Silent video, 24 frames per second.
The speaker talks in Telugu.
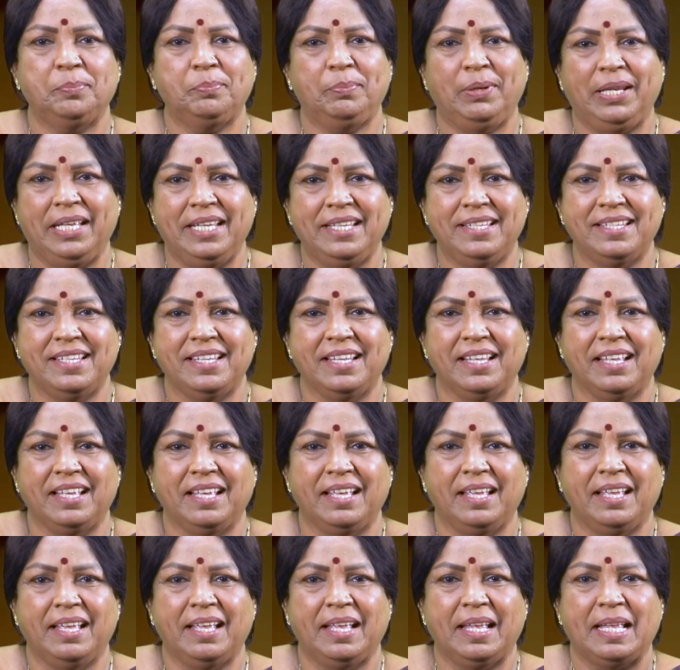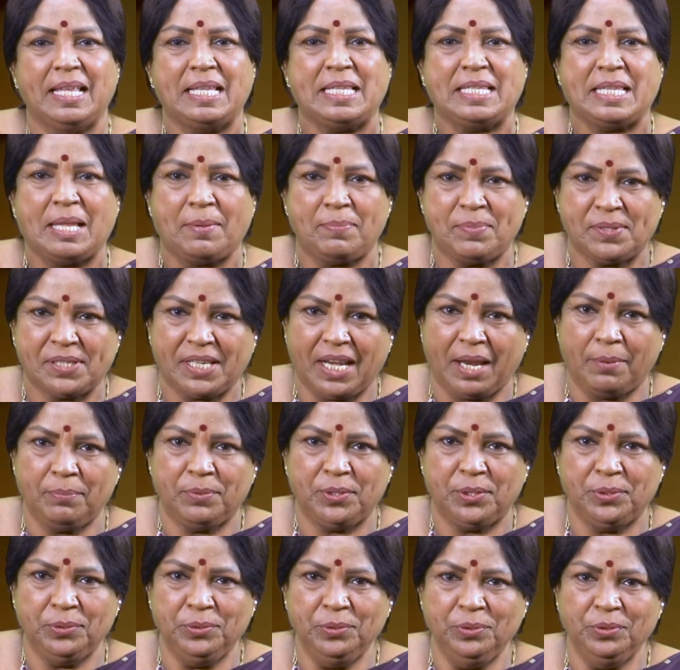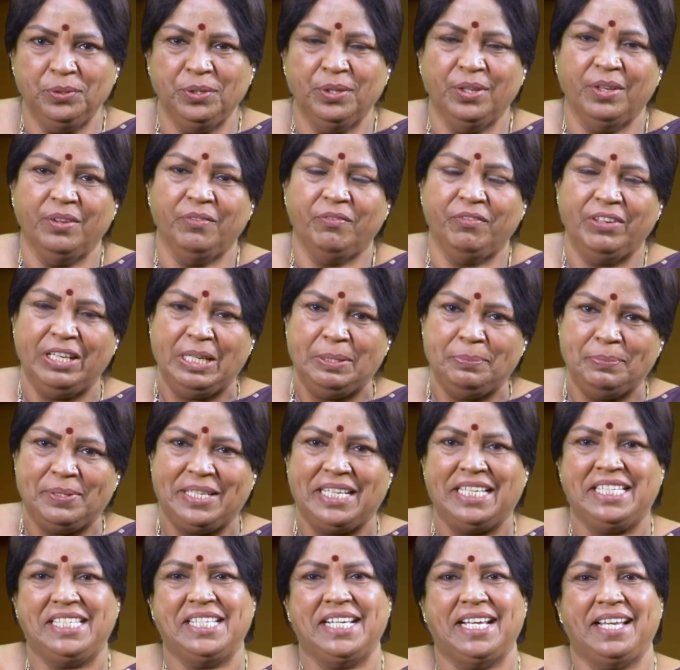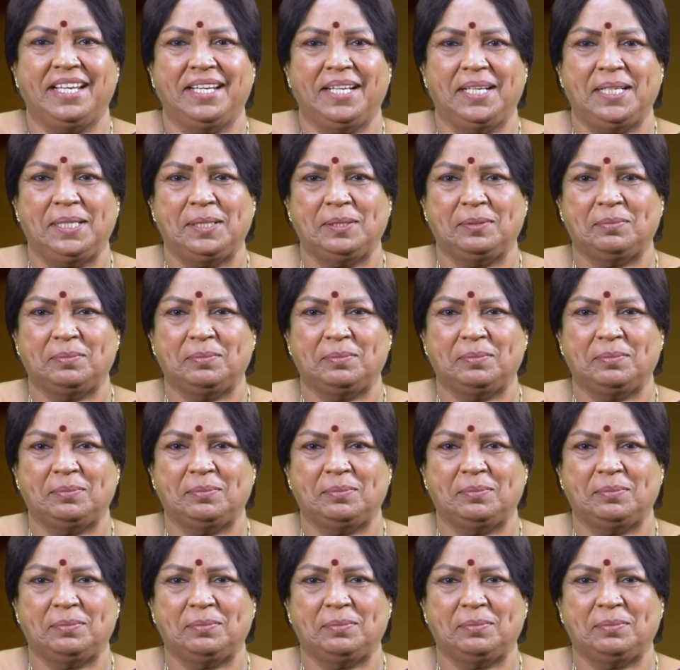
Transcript: ప్లీజ్ సబ్స్క్రైబ్ టు ఫిలిం ట్రీ ఛానల్